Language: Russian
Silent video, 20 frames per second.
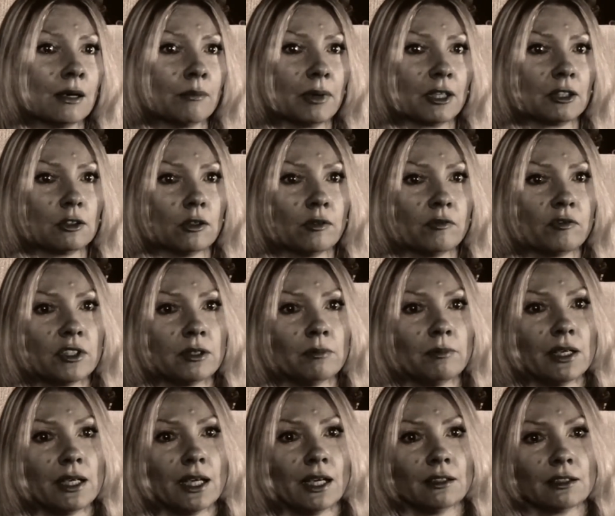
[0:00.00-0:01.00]
Потом в
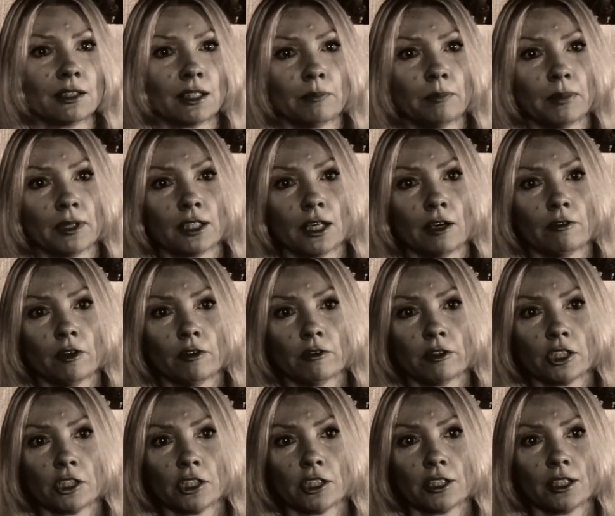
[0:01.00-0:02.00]
землянке
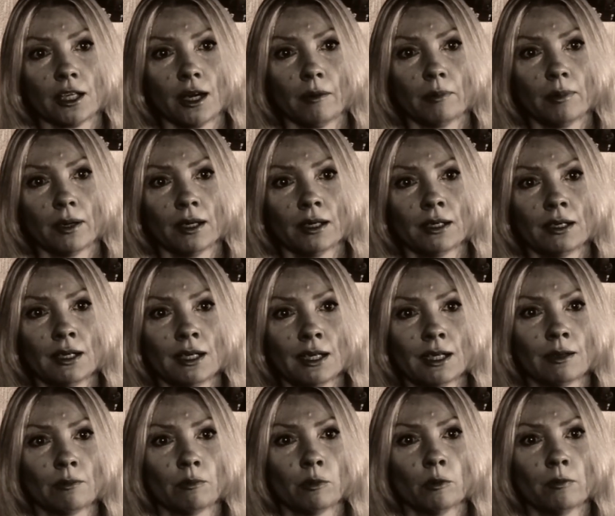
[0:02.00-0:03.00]
полкового штаба,
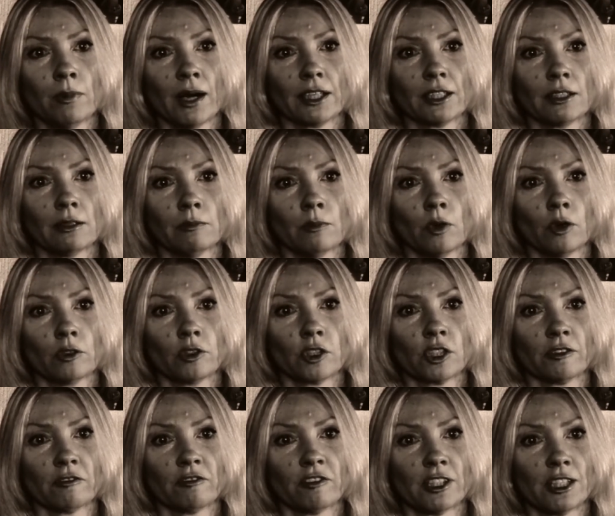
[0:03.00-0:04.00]
бумаги
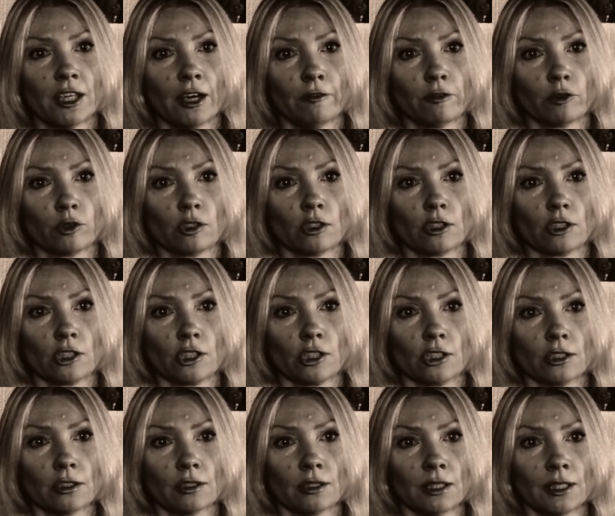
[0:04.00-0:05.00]
молча взяв у
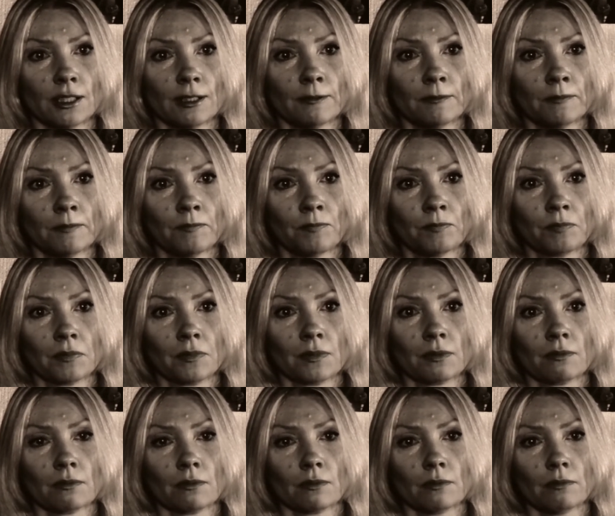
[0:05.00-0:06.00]
старшины,
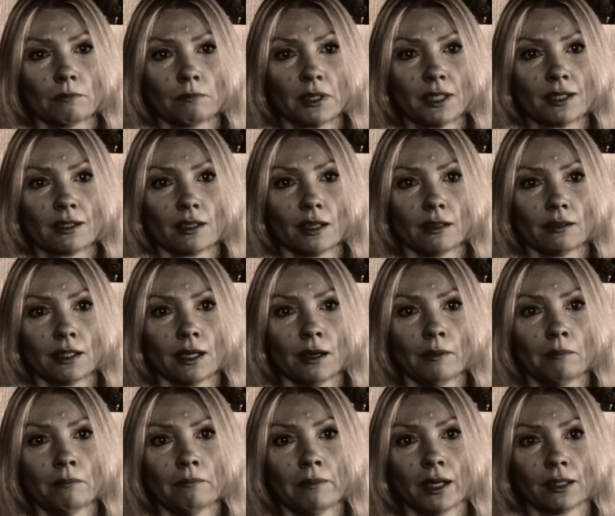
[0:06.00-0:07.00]
писал
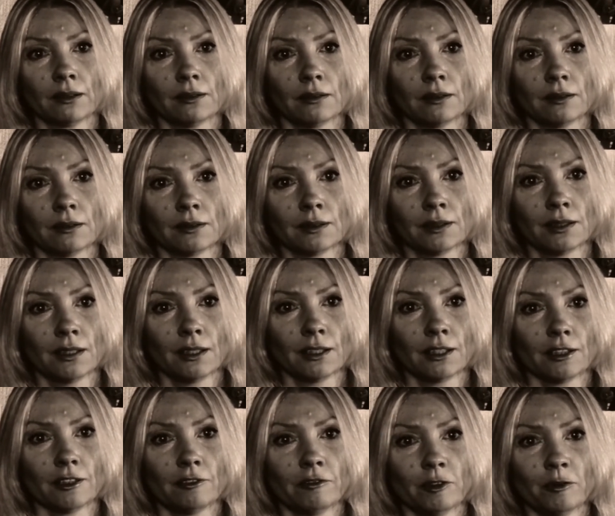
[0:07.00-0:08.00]
комбат
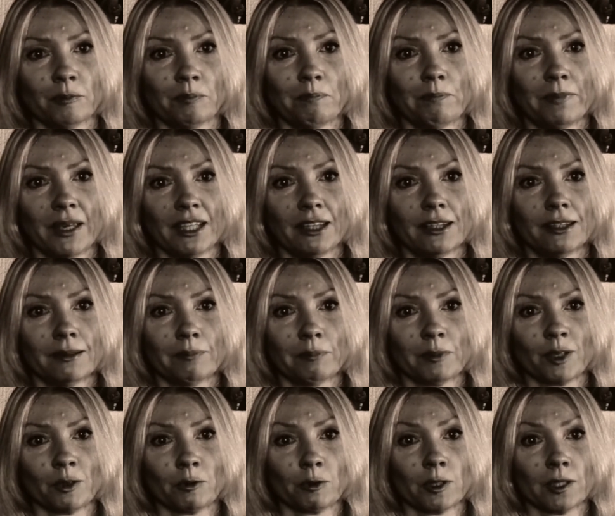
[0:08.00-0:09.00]
двум бедным
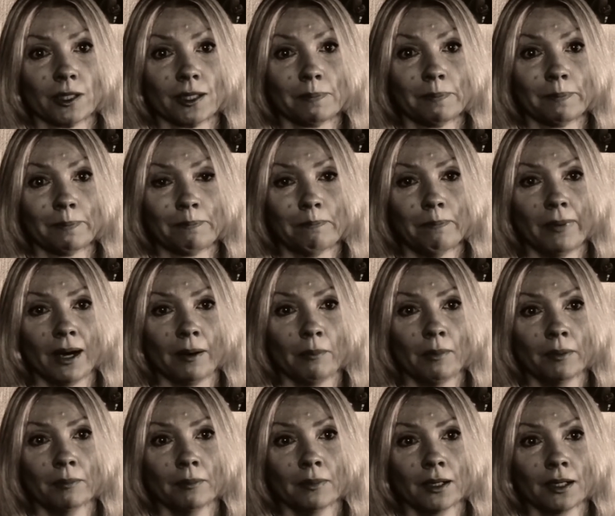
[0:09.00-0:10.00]
русским
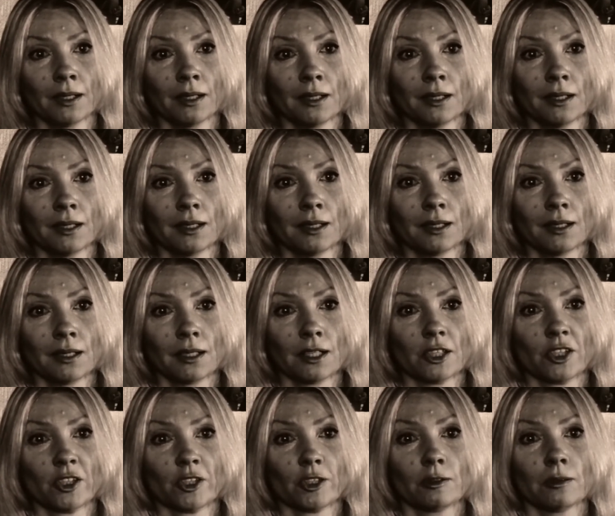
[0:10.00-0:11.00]
бабам,
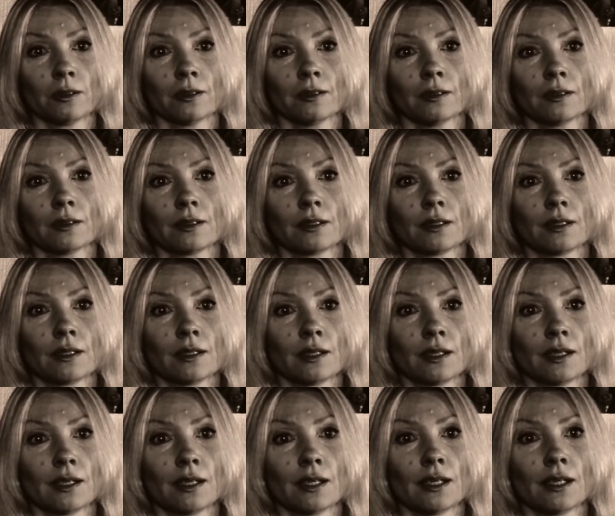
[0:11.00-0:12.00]
что
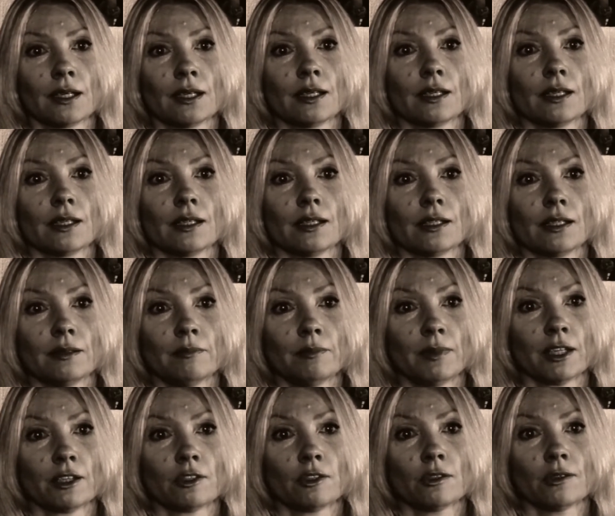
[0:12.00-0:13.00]

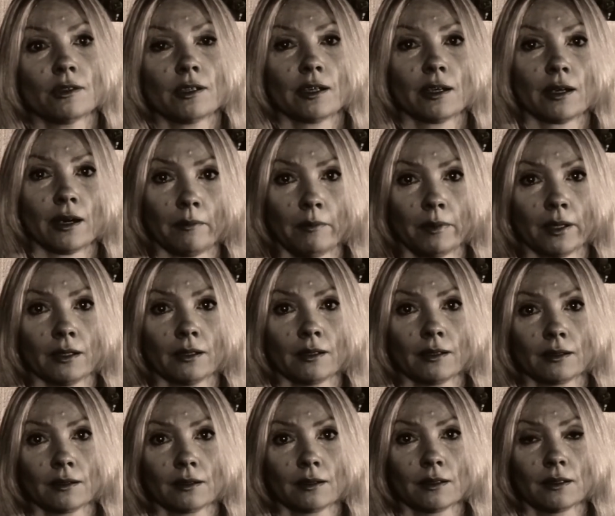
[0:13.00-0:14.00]
смертью храбрых
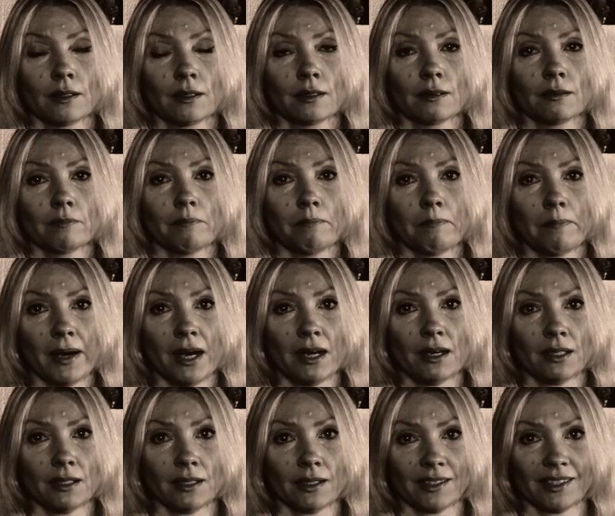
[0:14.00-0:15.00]

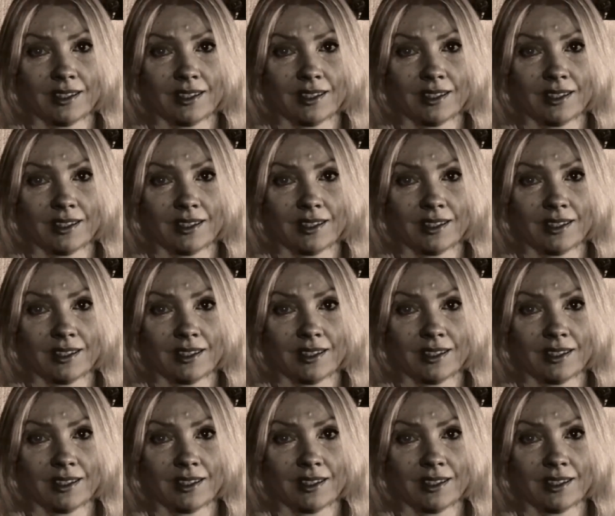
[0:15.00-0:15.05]
пали их